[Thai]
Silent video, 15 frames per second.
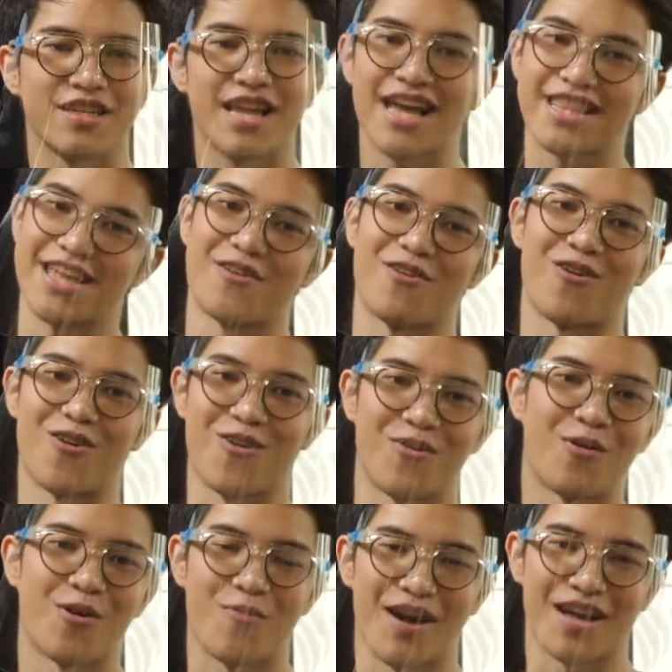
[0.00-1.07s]
ได้แต่รอ
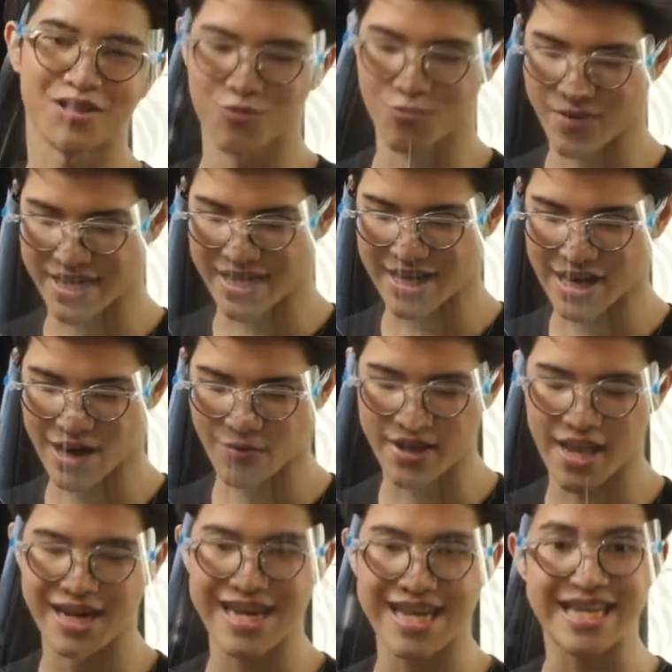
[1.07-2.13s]
เพราะว่าทุกวันนี้เขา
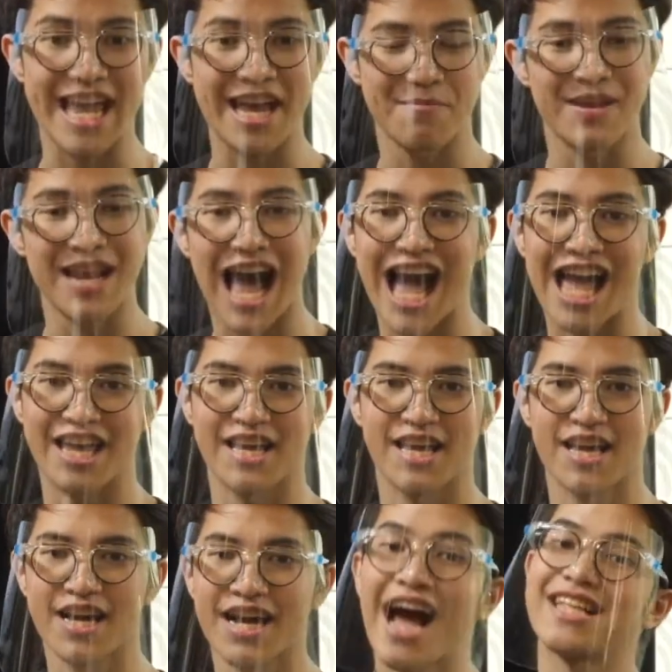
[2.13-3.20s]
ยังดีเทคไม่ได้
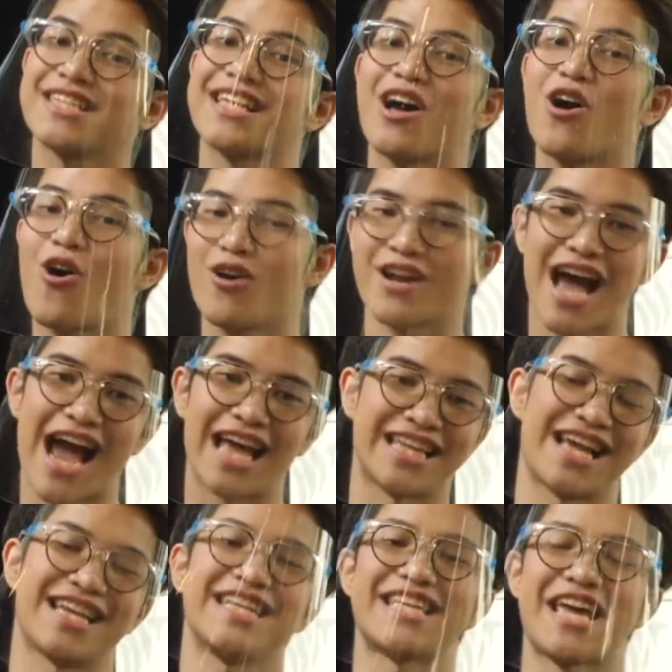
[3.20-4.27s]
อาจจะสังเคราะห์ได้ แต่
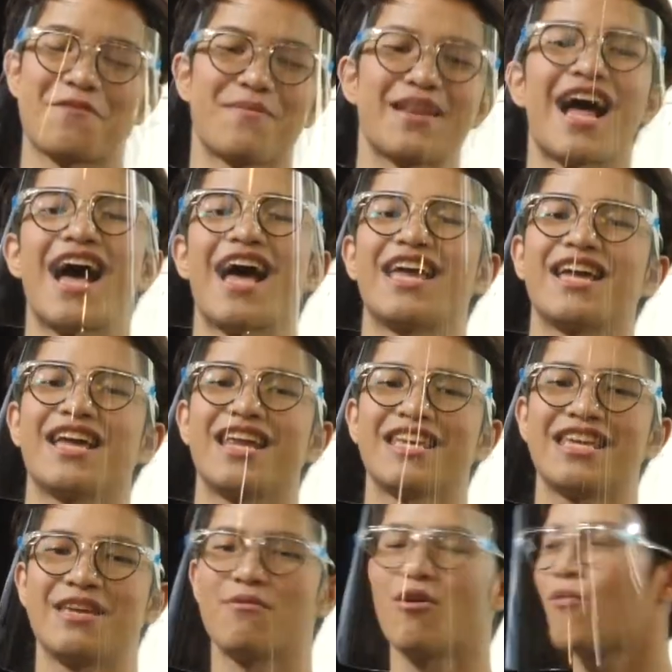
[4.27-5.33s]
ยังดีเทคไม่ได้อะไรอย่า
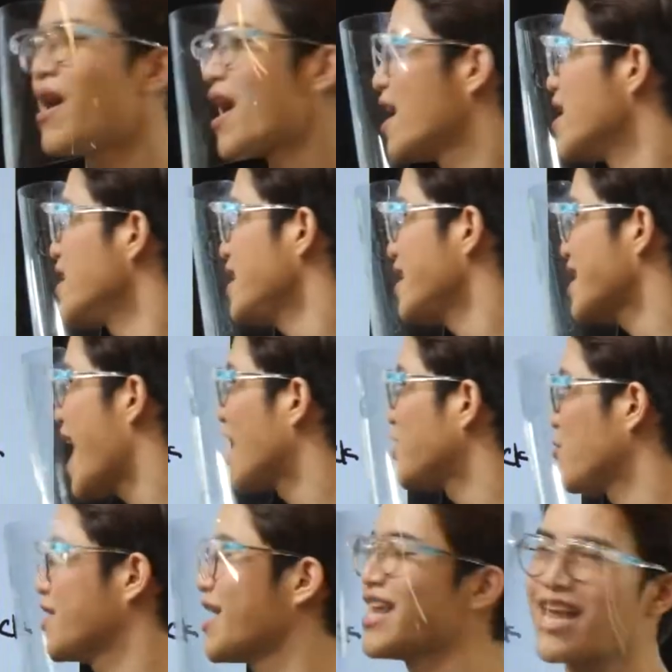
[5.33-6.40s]
งนี้ เพราะว่ายิ่งถ้า
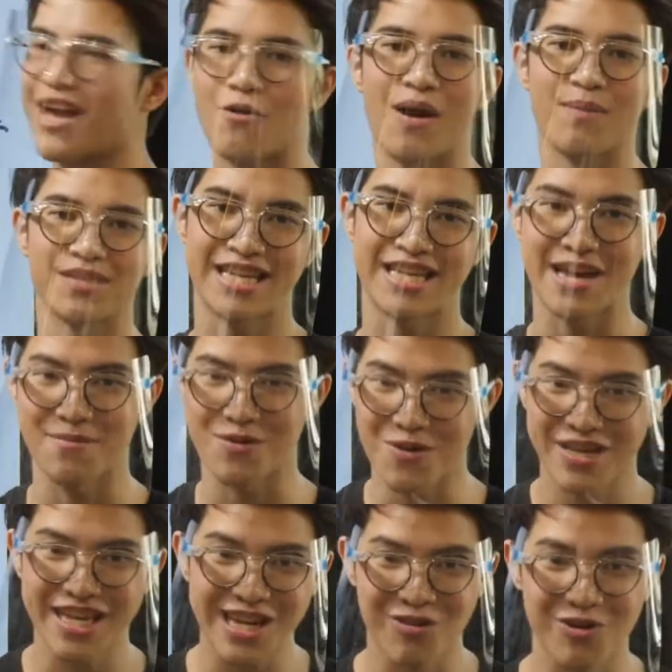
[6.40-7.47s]
ตัวใหญ่เนี่ยความถียรมันก็
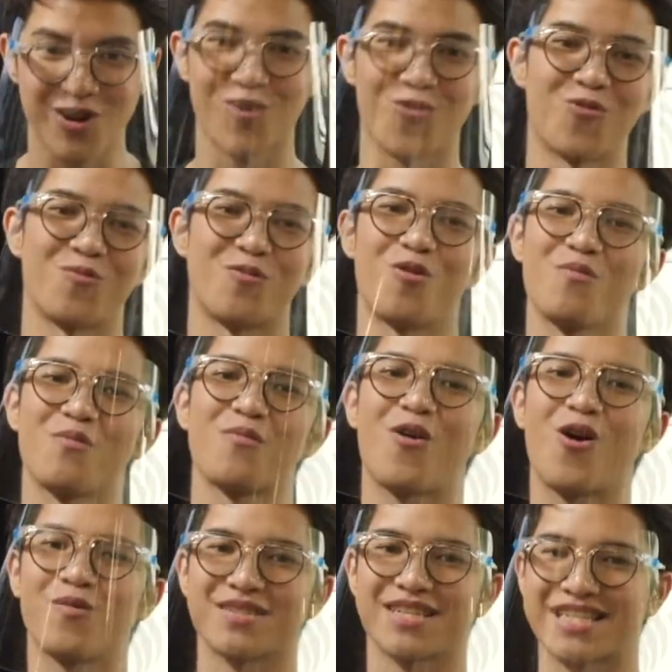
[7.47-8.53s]
ยิ่งลดลง เพราะมันพ
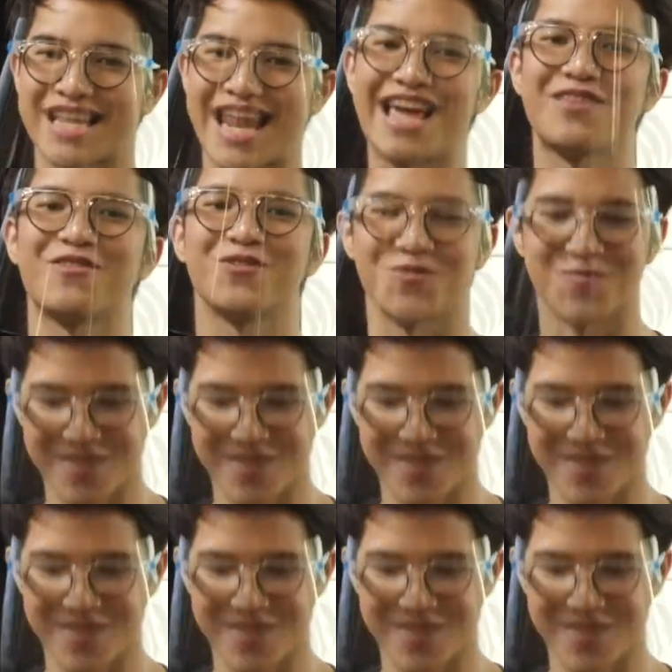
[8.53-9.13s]
ร้อมจะสลายตัวทุก